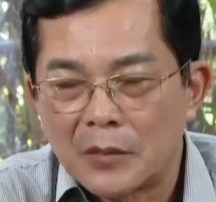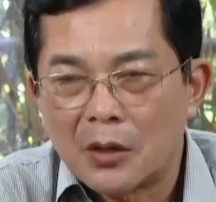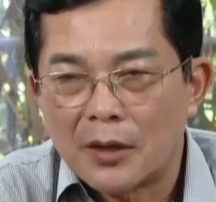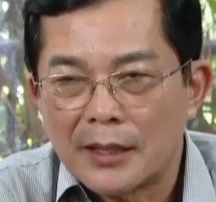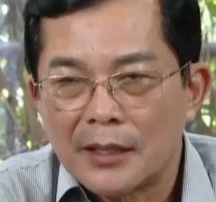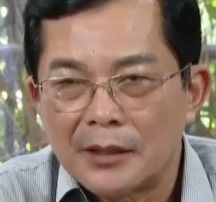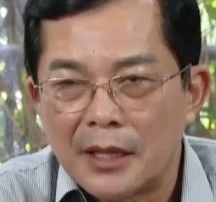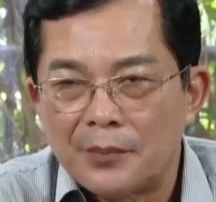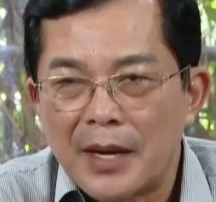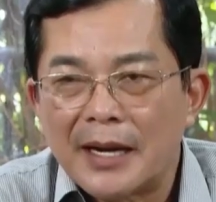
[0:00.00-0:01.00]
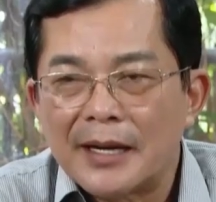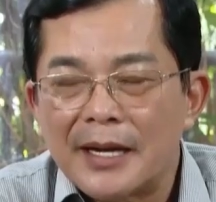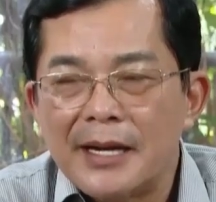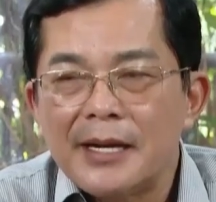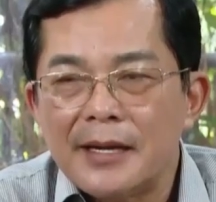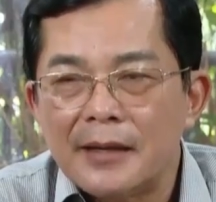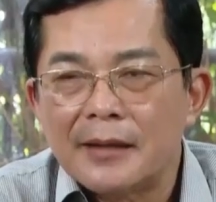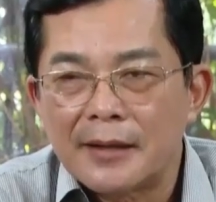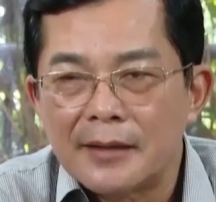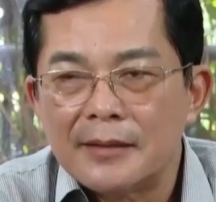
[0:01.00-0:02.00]
cho các doanh nghiệp đăng ký
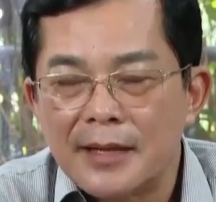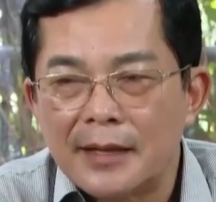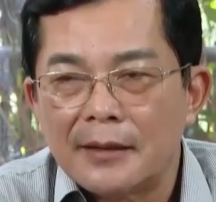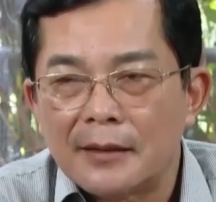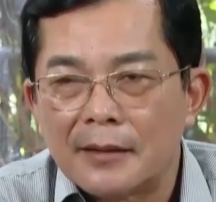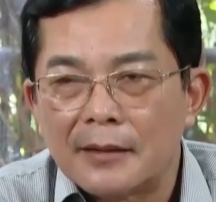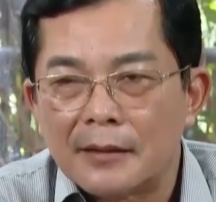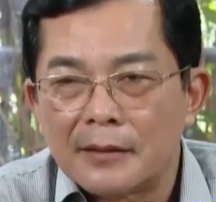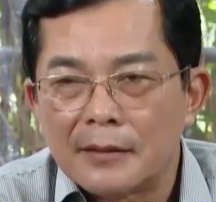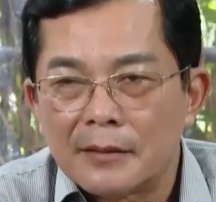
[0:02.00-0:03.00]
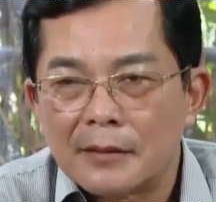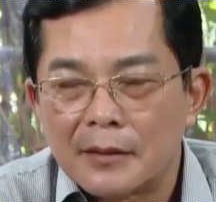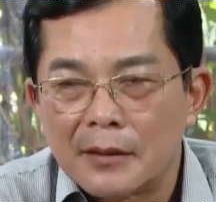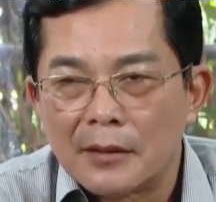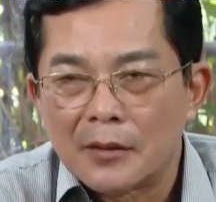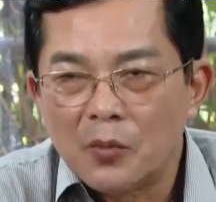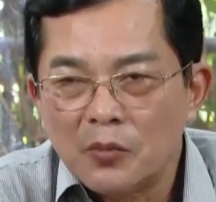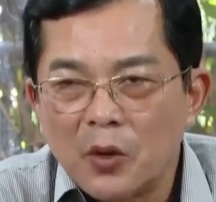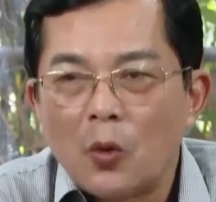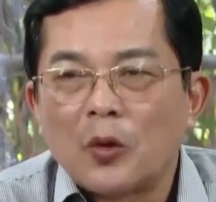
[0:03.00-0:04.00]
kinh doanh
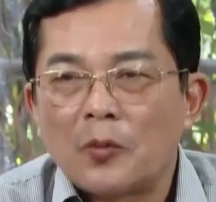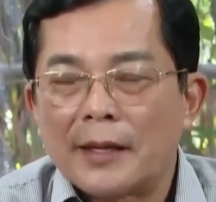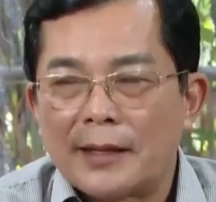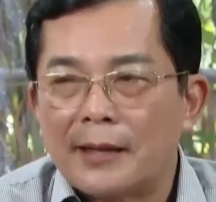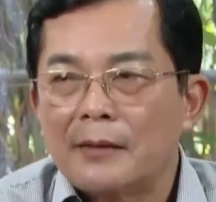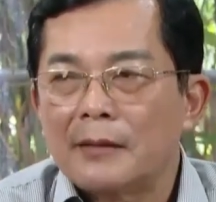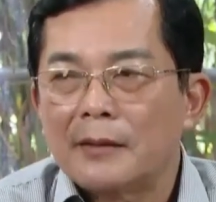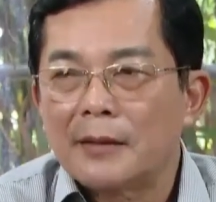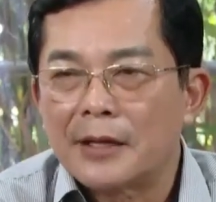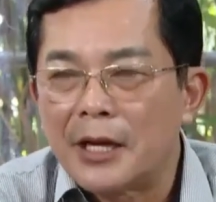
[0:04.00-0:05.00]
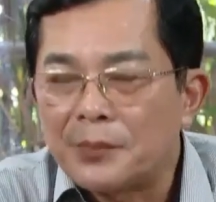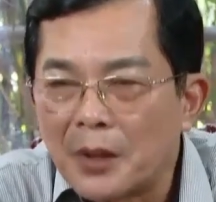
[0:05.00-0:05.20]
đúng thủ tục hành chính, kịp